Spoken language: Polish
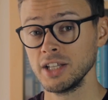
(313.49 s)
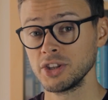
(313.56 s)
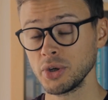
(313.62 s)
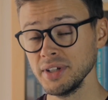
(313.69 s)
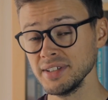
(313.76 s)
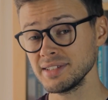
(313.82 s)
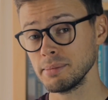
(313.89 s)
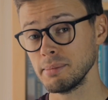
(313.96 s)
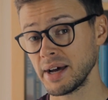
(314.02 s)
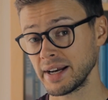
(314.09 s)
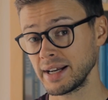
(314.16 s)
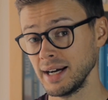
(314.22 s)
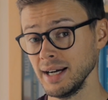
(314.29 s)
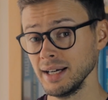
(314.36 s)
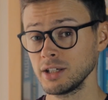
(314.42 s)
To jest
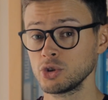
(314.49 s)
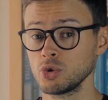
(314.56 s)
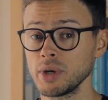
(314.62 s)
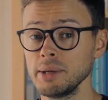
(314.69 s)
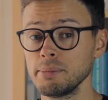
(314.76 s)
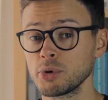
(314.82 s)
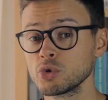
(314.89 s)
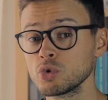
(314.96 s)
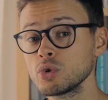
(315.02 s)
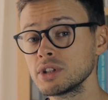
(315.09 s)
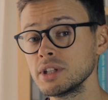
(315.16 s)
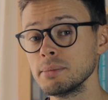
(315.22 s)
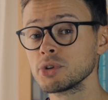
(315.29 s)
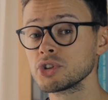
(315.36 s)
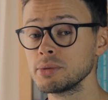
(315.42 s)
marka, której
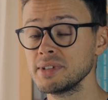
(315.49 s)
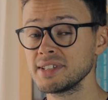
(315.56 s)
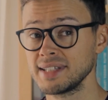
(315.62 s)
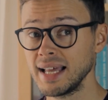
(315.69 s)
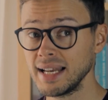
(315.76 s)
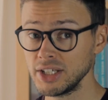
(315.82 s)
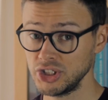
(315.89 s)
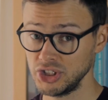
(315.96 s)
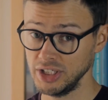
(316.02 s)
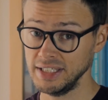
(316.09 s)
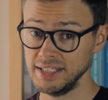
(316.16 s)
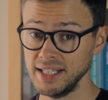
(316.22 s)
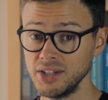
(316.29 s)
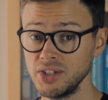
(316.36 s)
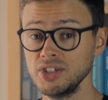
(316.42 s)
produkty możemy znaleźć
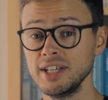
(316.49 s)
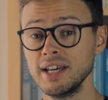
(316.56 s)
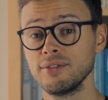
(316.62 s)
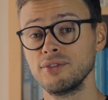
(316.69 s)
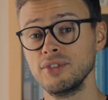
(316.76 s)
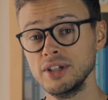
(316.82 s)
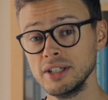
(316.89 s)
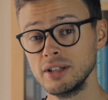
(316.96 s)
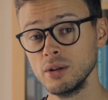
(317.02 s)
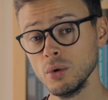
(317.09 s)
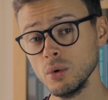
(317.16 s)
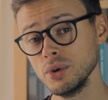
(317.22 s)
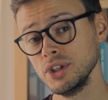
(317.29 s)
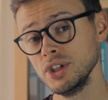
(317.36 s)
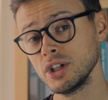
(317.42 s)
jedynie w
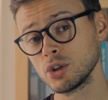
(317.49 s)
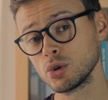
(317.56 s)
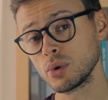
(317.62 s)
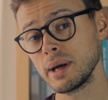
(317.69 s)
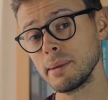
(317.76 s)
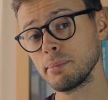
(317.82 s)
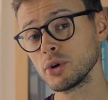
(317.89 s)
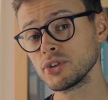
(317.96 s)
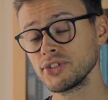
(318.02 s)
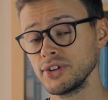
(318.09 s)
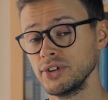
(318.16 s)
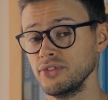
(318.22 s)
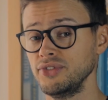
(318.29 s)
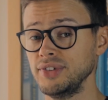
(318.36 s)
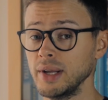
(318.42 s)
Lidlu i które
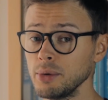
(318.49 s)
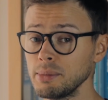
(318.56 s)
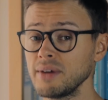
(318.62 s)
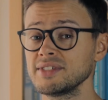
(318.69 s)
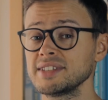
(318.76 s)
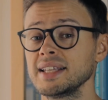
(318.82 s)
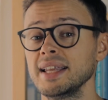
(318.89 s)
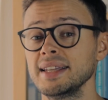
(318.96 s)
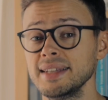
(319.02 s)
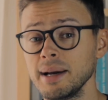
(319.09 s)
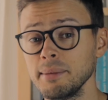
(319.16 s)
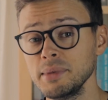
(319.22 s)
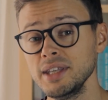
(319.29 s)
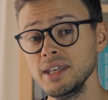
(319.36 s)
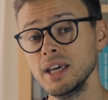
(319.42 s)
pod wieloma
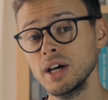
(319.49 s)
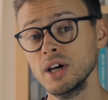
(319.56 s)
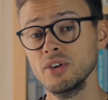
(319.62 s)
względami